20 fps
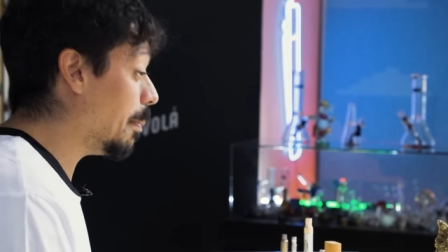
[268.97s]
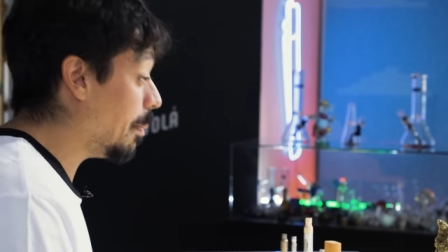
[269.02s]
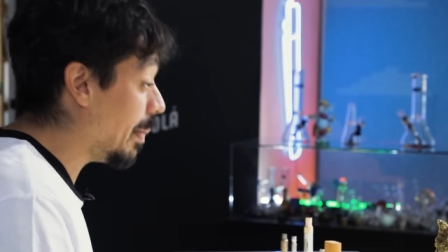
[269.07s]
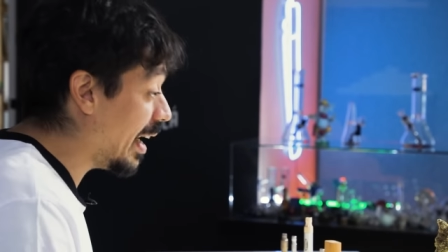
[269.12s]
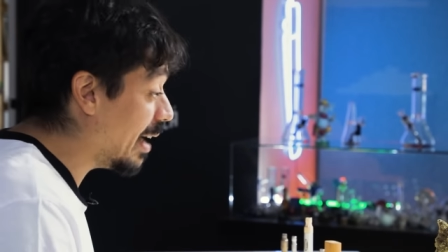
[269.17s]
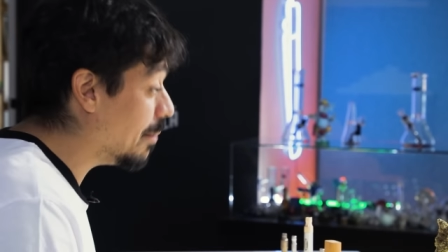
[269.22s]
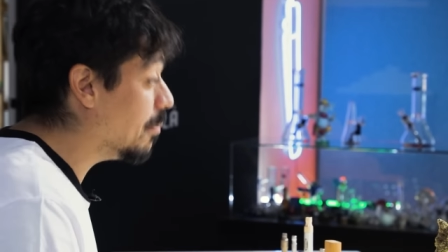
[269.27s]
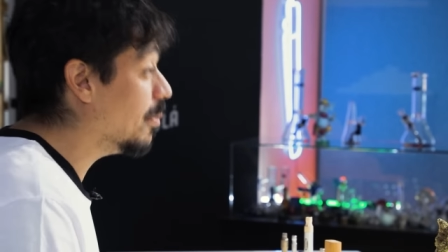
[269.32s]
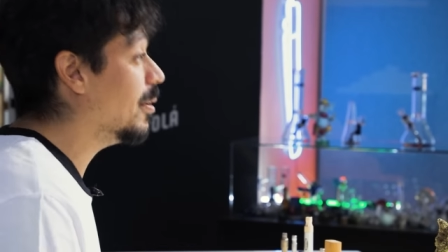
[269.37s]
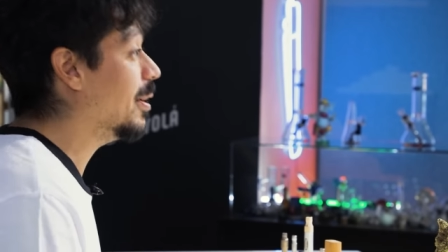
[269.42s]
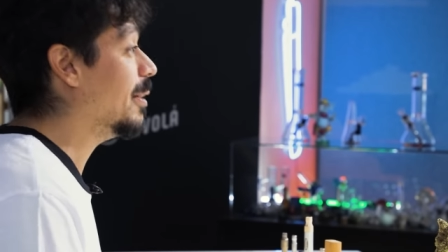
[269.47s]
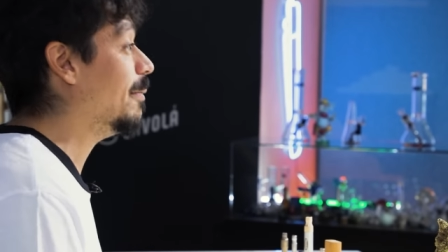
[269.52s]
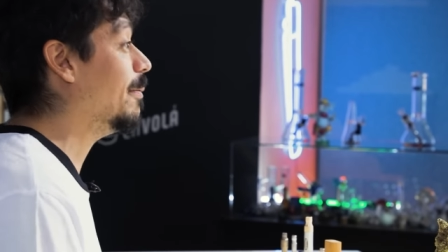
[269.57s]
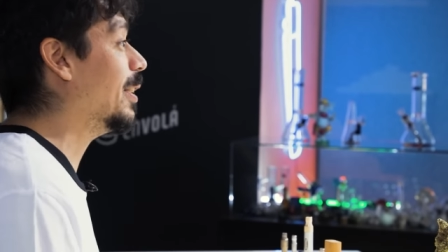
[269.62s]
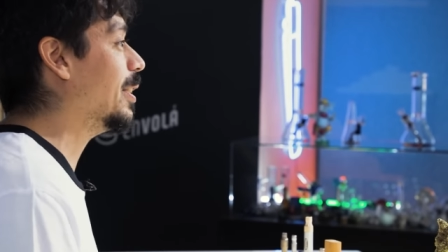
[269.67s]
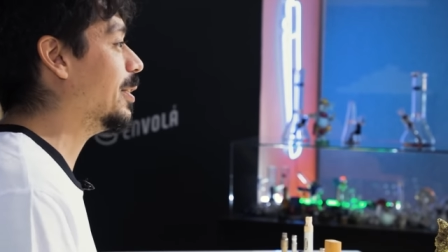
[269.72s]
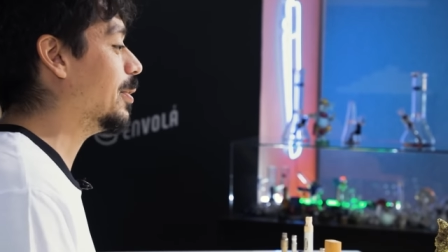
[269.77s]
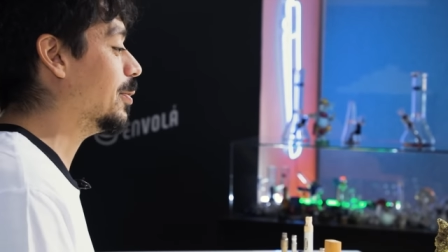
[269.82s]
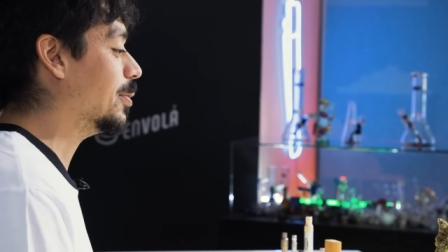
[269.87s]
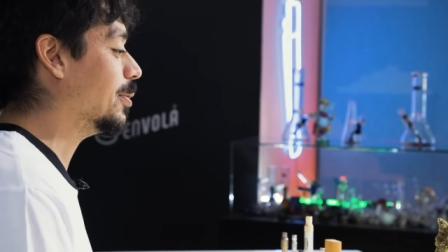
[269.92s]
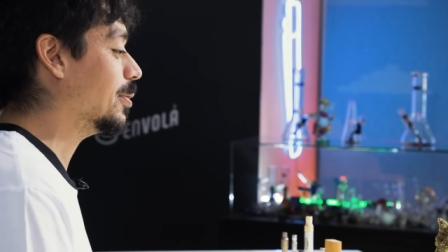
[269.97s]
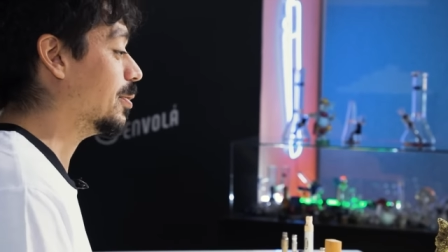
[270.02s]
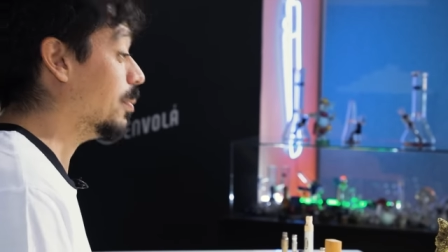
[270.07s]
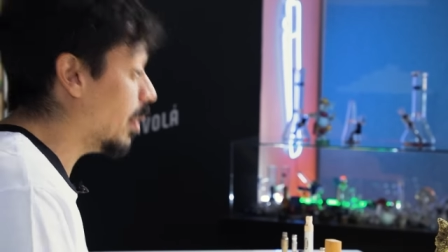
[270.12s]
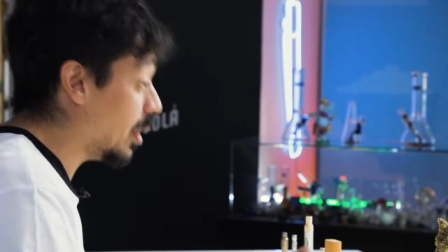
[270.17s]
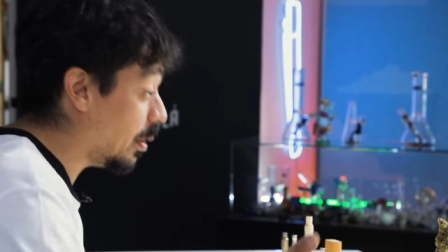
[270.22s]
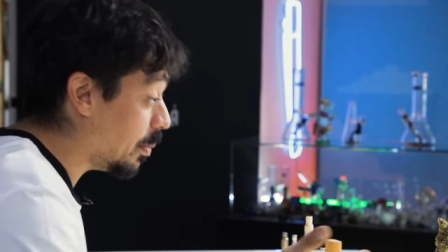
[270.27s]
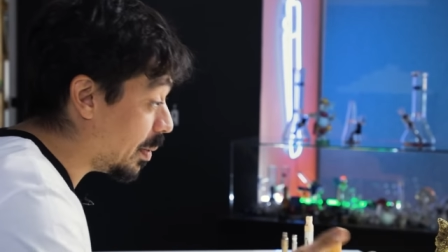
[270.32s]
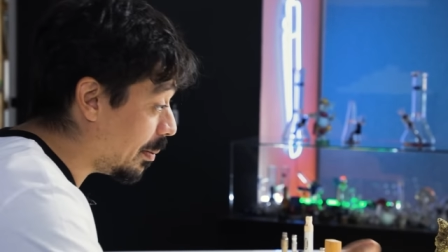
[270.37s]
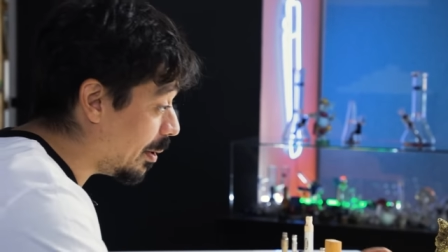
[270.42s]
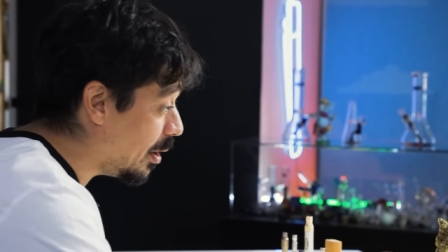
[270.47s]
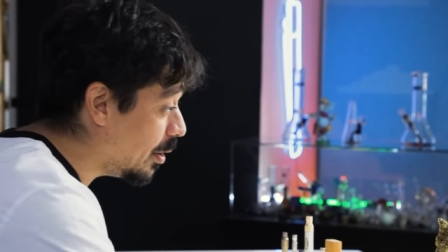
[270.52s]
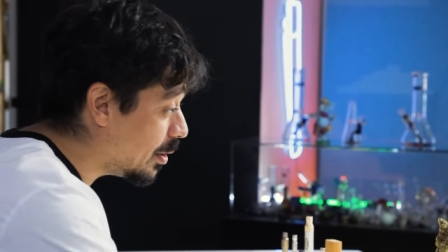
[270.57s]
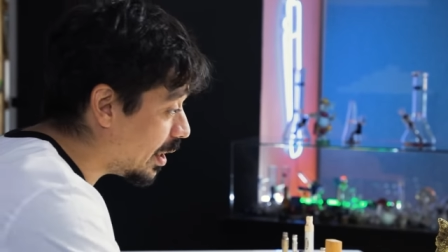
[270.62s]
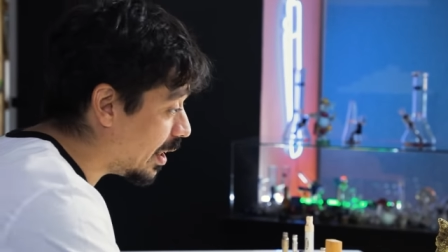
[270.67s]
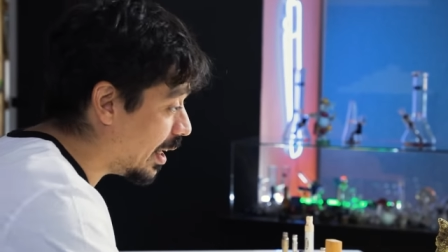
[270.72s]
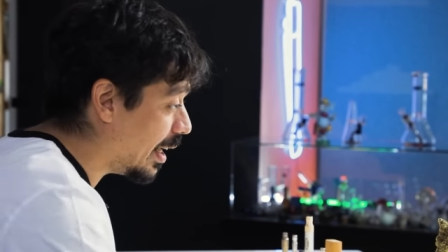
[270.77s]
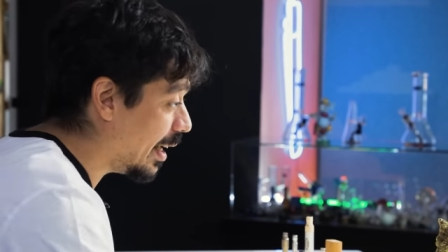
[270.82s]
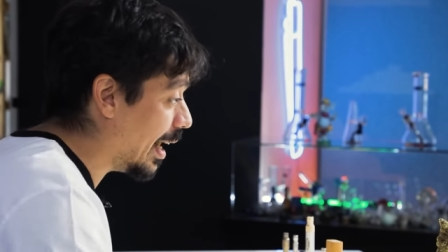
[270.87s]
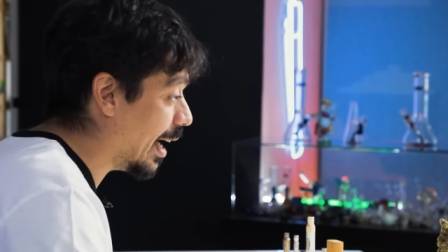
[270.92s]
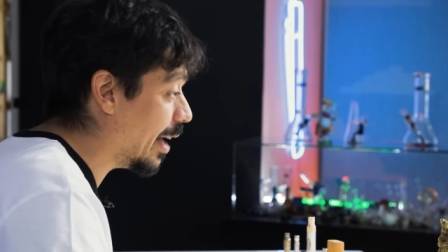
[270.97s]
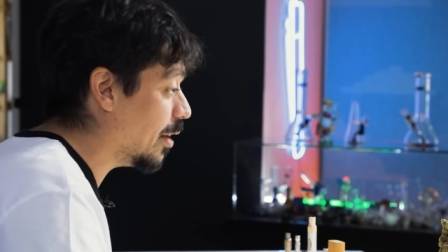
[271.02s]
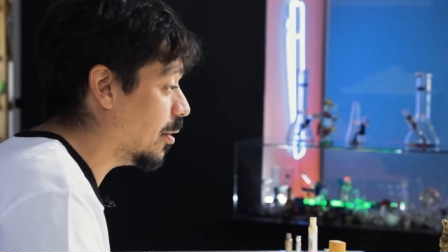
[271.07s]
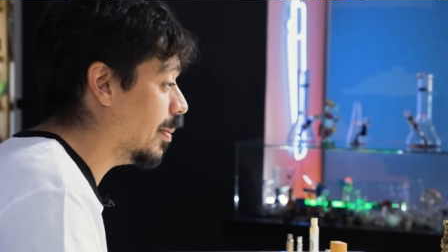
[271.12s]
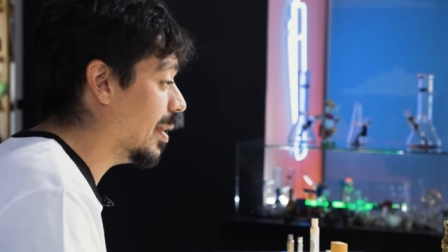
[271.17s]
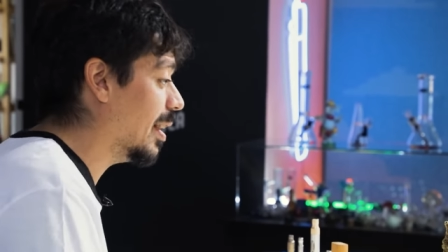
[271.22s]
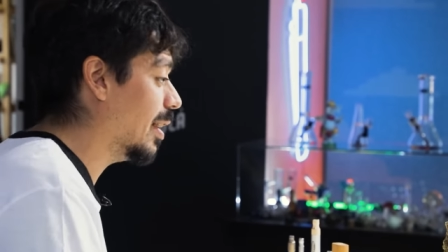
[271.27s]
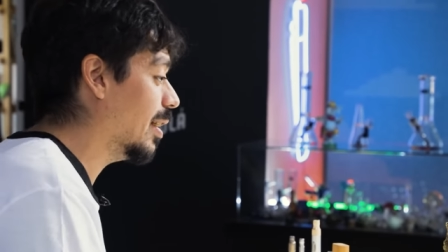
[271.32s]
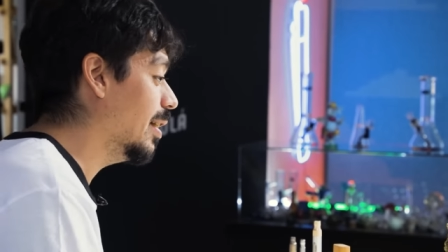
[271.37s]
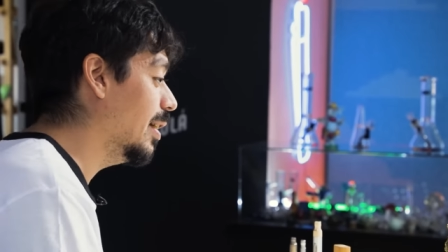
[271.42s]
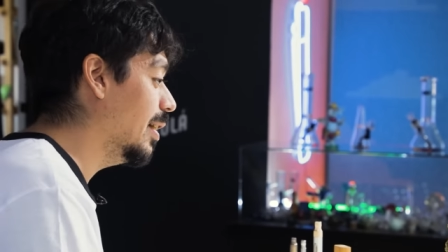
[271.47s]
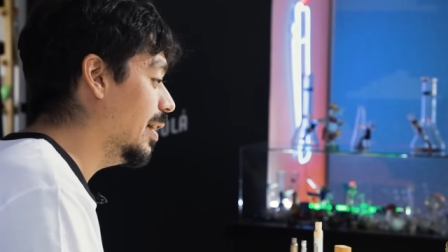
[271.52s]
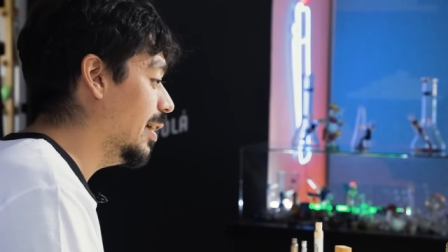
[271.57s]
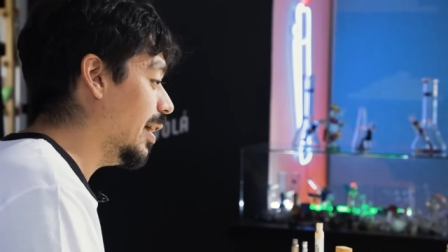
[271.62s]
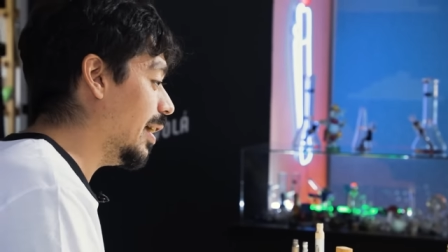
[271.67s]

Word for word: esperamos efectos, bueno, primero tienen aromas